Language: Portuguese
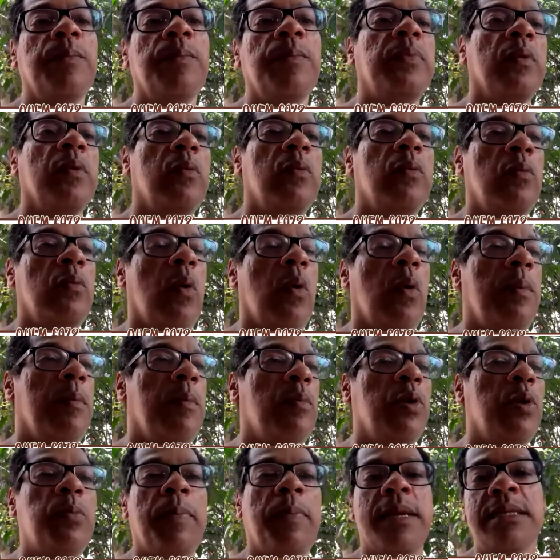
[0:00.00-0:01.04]
um homem muito
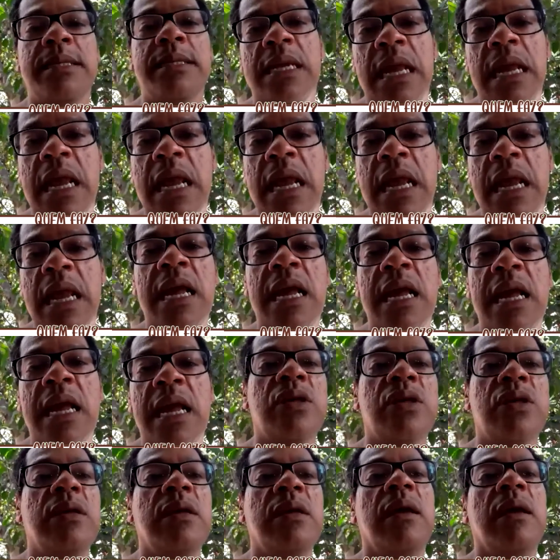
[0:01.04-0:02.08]
paciente,
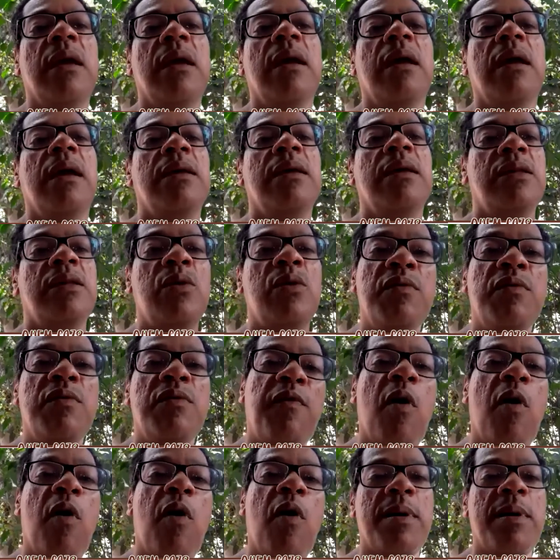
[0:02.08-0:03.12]
cheio de
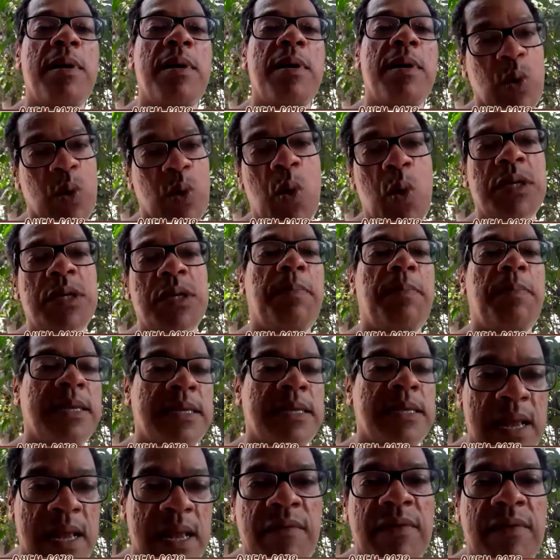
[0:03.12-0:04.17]
informações e
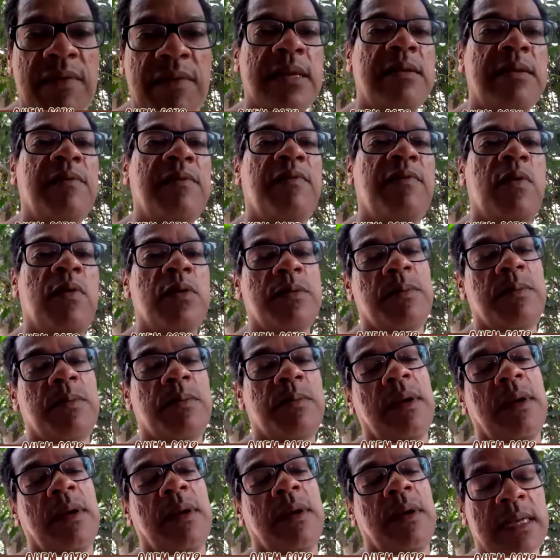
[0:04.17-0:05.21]
passava essas,
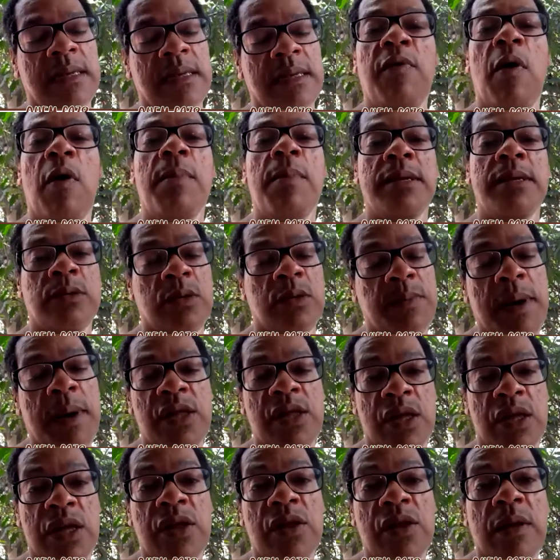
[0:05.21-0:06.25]
essas informações para a
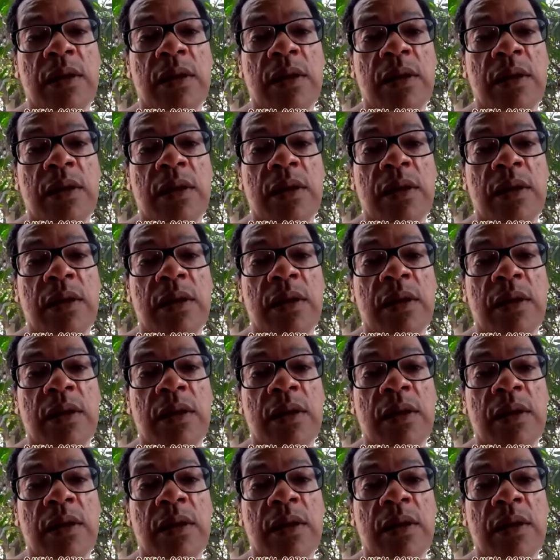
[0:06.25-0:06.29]
gente.